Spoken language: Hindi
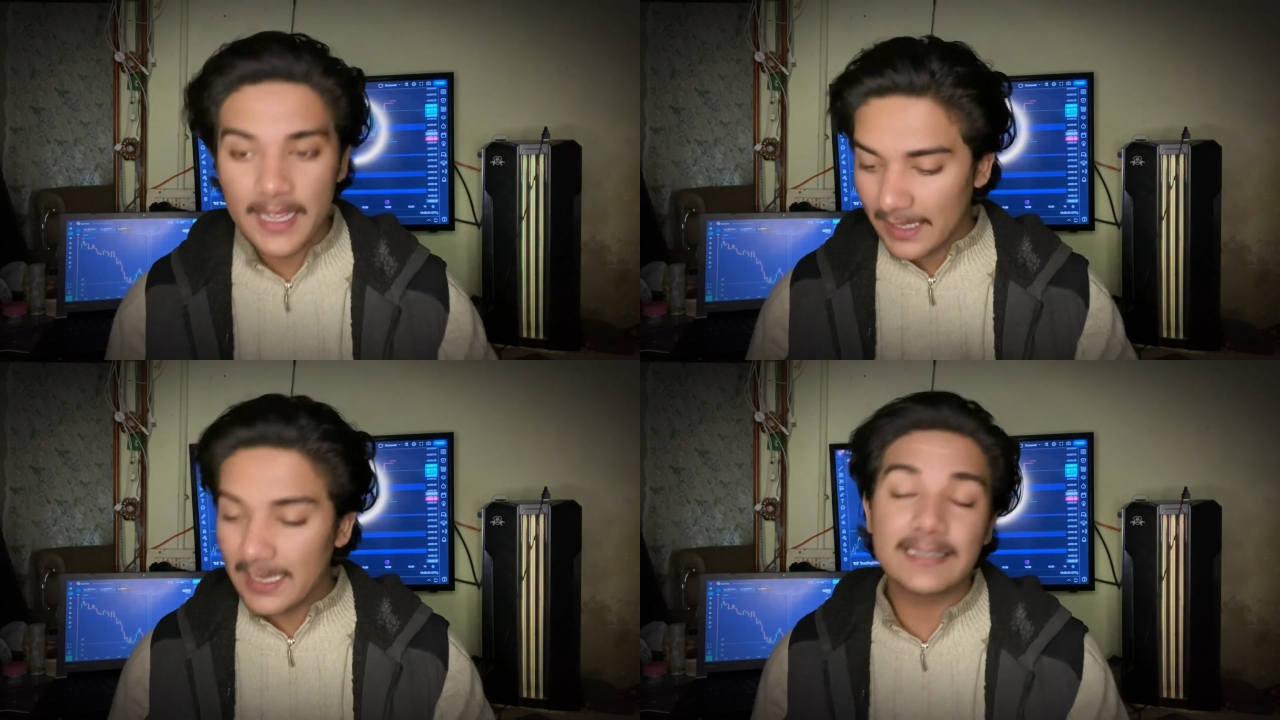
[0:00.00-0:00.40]

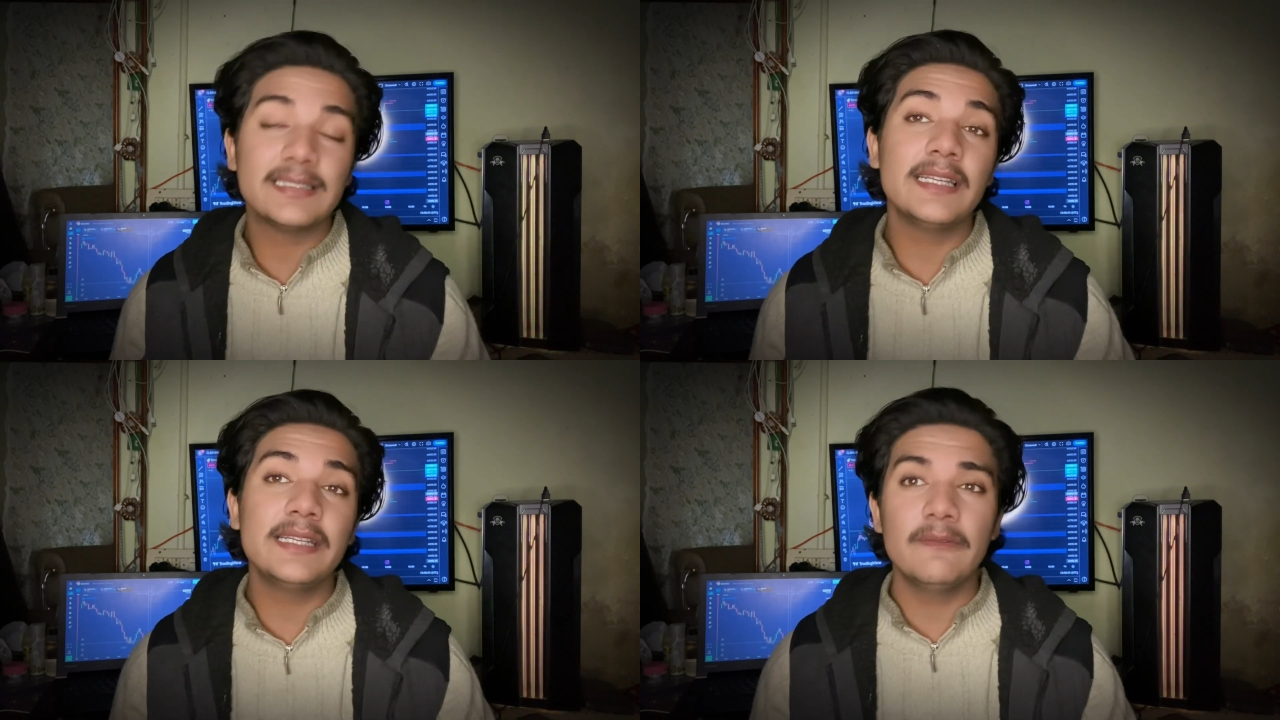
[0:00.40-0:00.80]

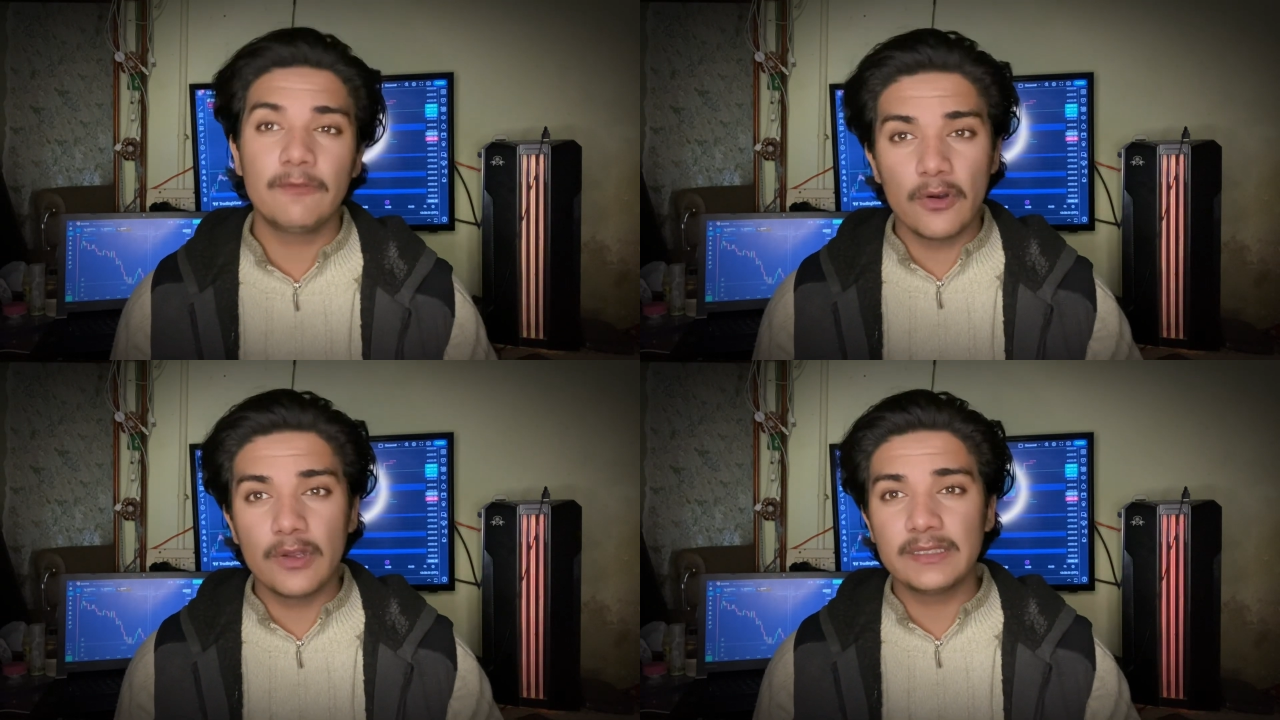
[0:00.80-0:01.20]
कैसे जी
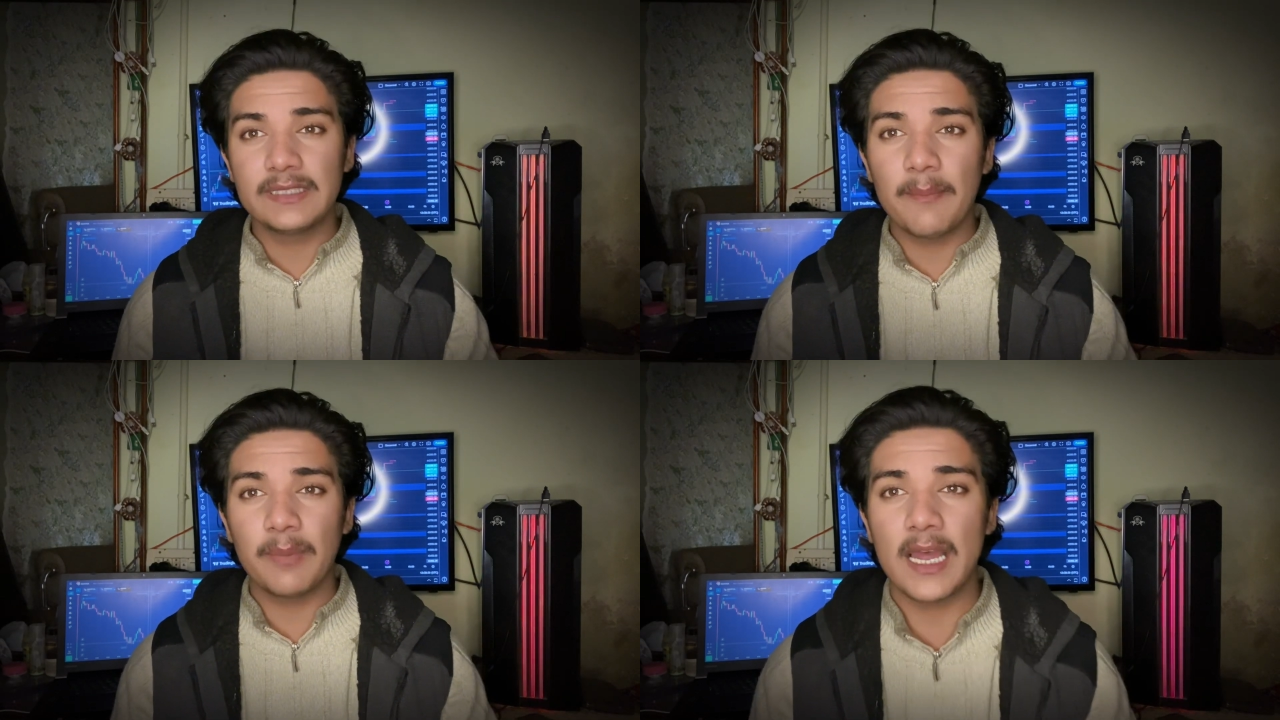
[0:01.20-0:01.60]
फॉर
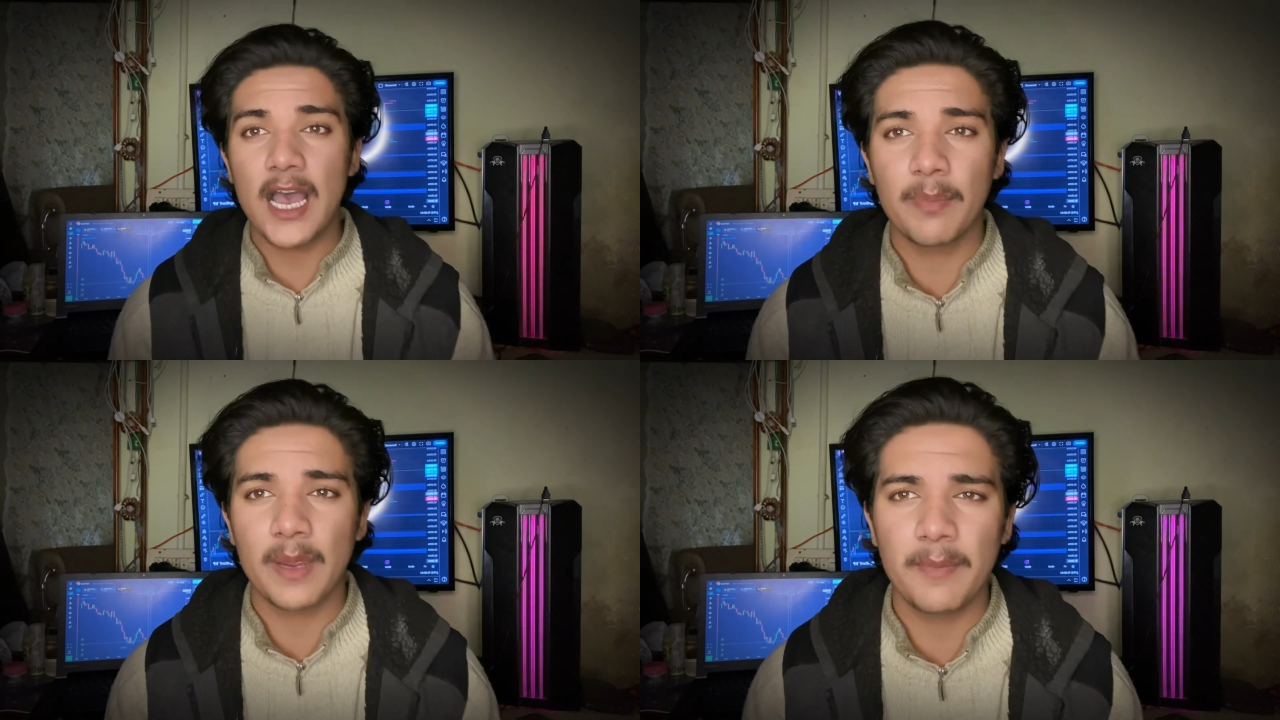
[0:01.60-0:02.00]
एग्जाम्पल
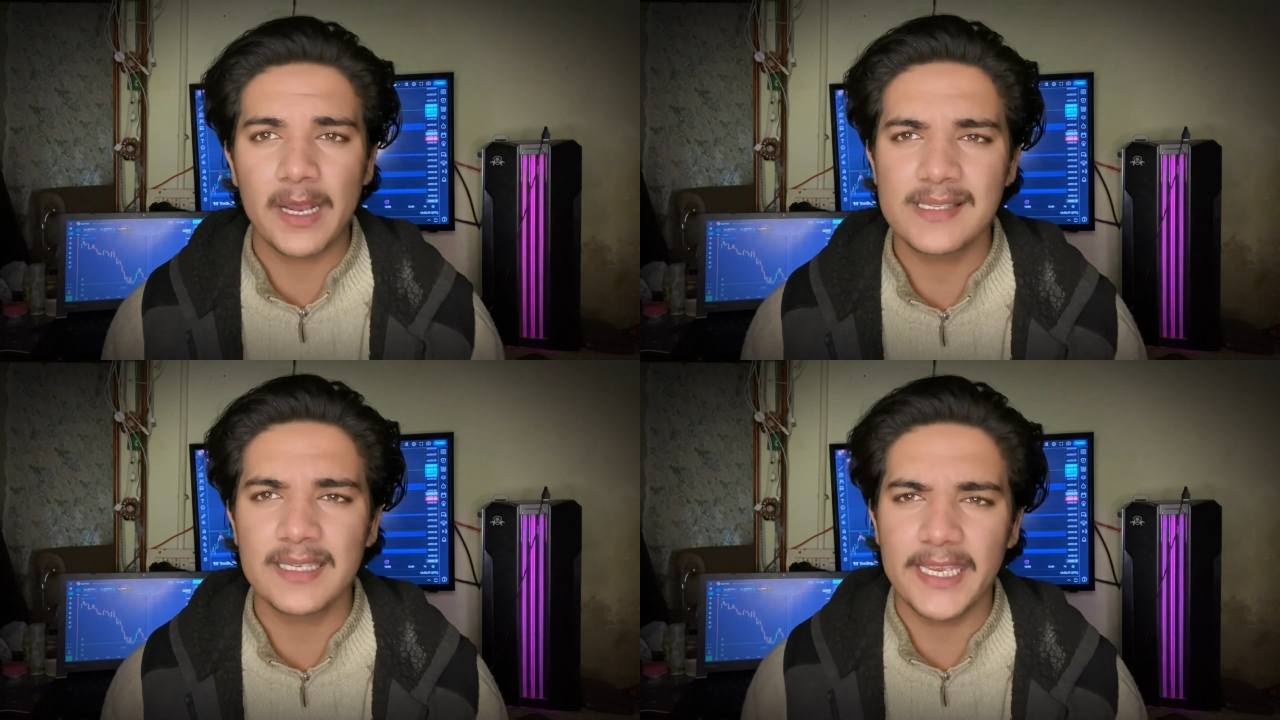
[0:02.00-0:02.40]
आपके
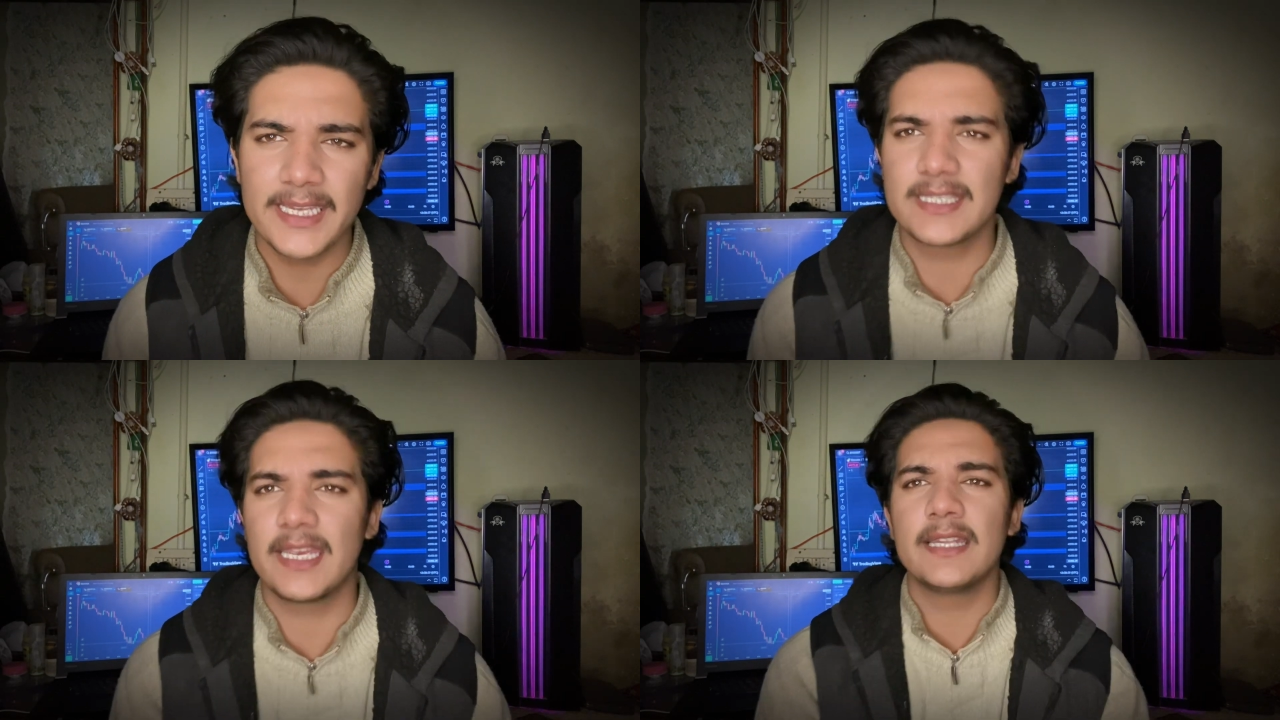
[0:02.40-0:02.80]
पास एक
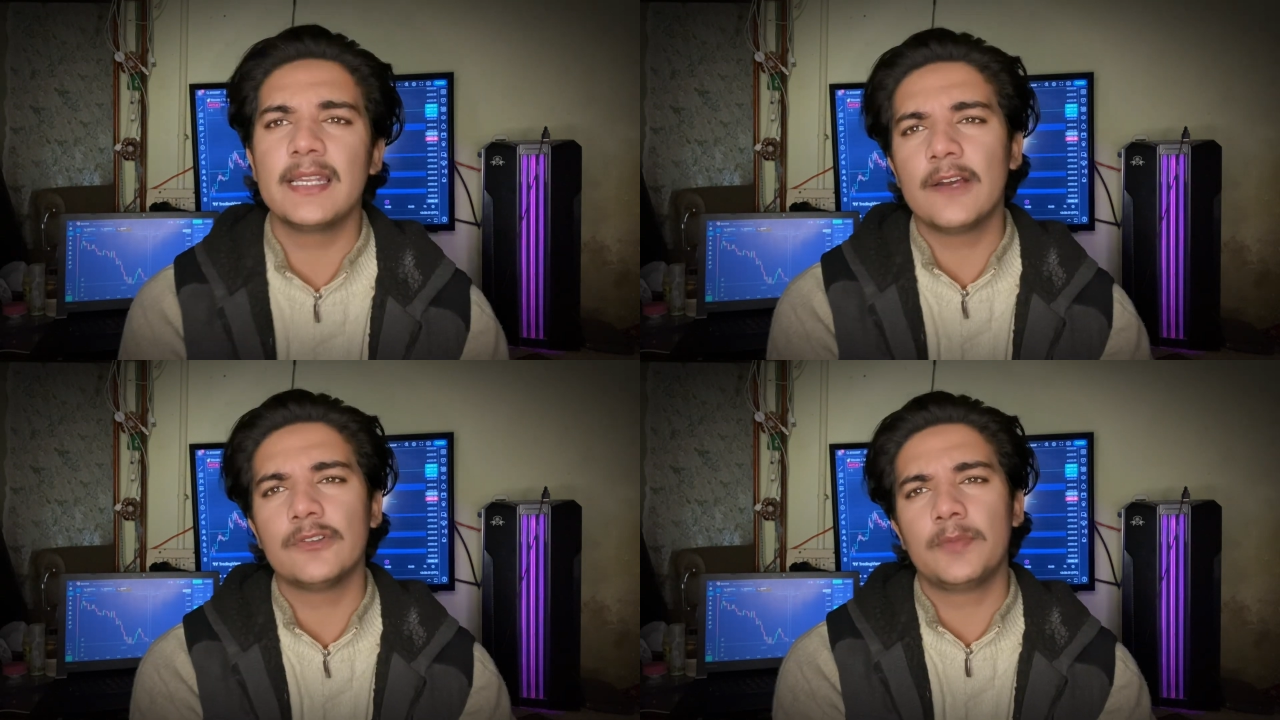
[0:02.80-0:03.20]
चैनल
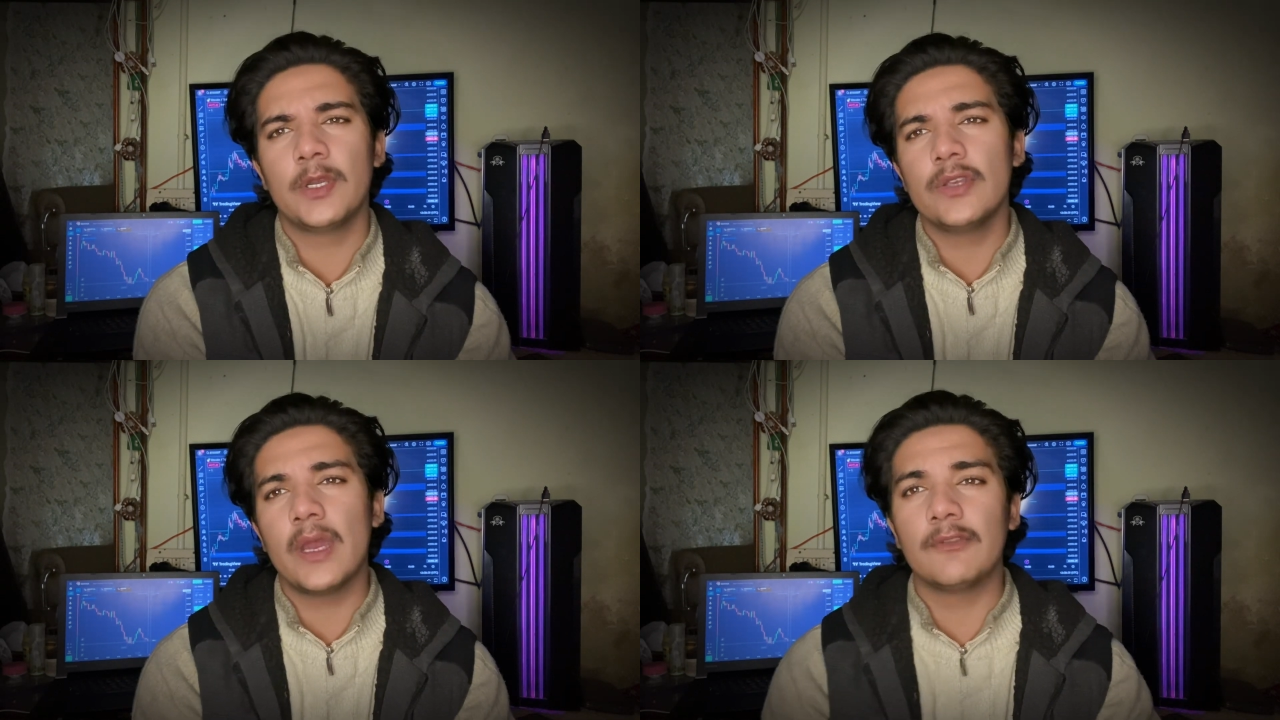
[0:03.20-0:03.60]
है उस पर
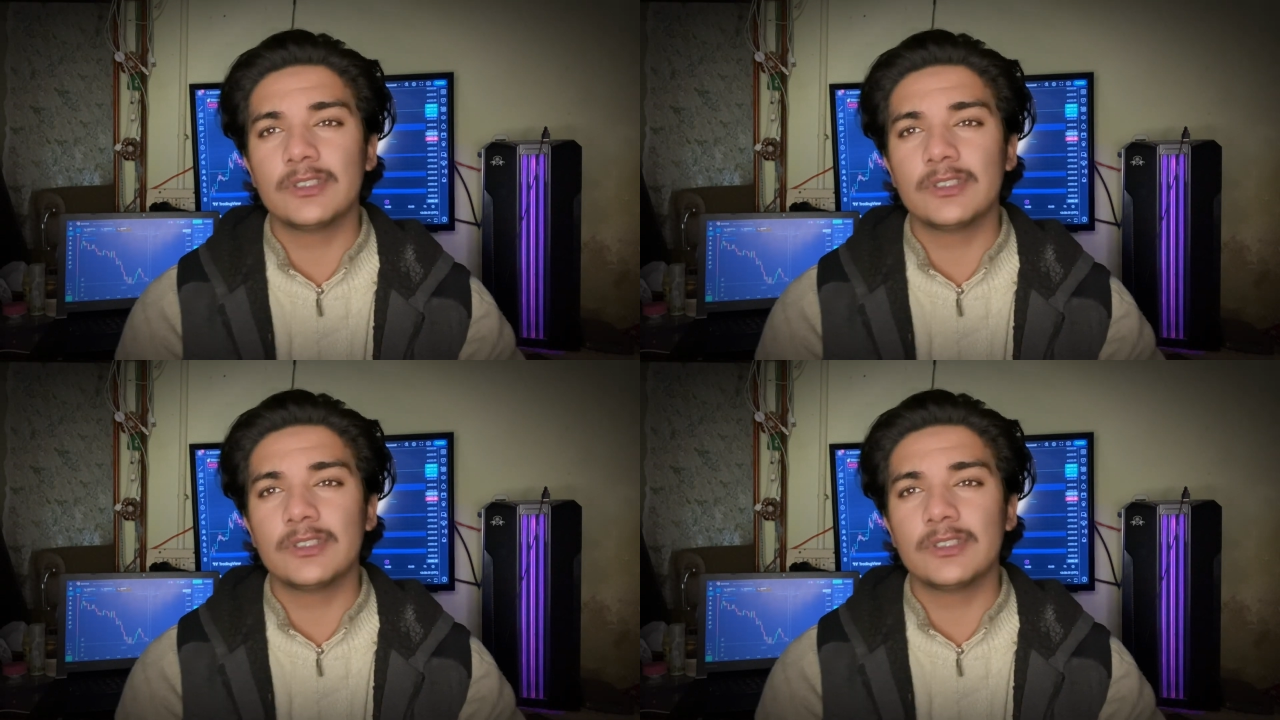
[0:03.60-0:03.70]
जो है वो